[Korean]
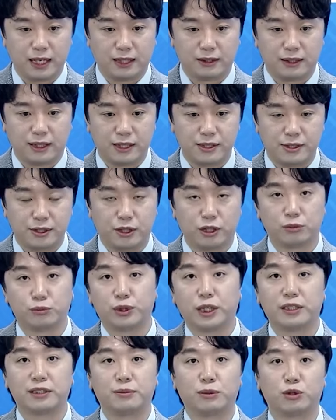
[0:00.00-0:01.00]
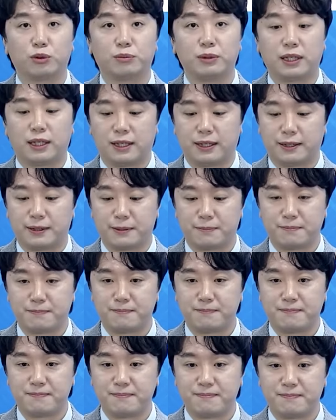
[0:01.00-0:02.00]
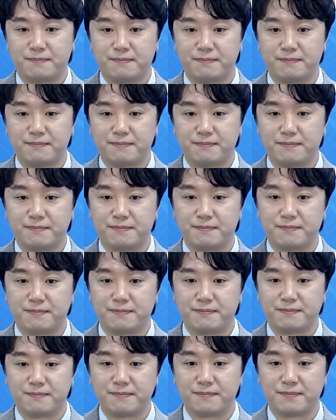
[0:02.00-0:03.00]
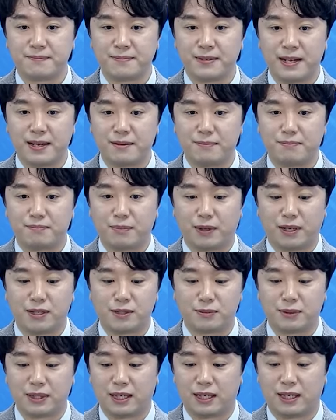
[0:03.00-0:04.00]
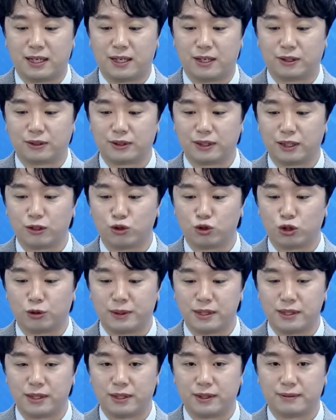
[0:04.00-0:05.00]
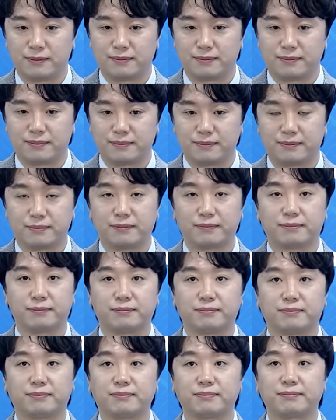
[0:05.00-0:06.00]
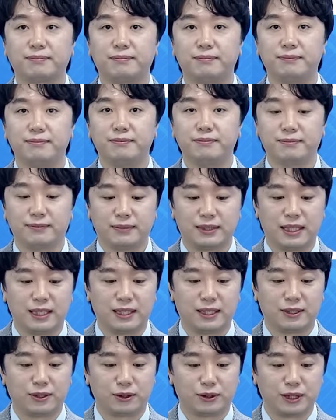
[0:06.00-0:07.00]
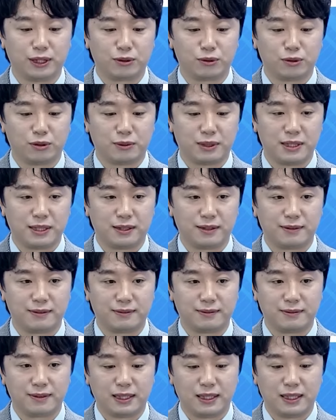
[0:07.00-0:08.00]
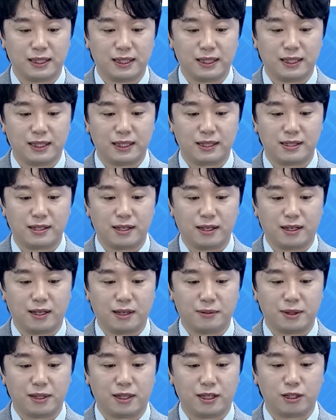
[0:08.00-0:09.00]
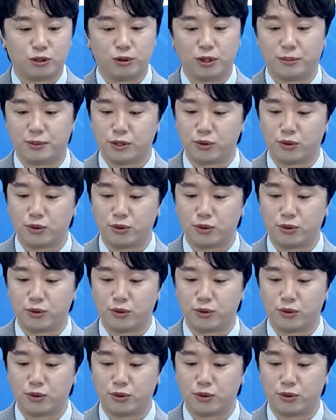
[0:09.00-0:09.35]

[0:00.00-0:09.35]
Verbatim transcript: 네, 안녕하세요. 문현지 멘토입니다. 아, 예, 멘토님. 네, 안녕하세요. 반갑습니다. 어떤 게 궁금하세요? 네, 반갑습니다. 네, 어떤 SK 게 궁금하세요? 케미칼. SK 케미칼이고요.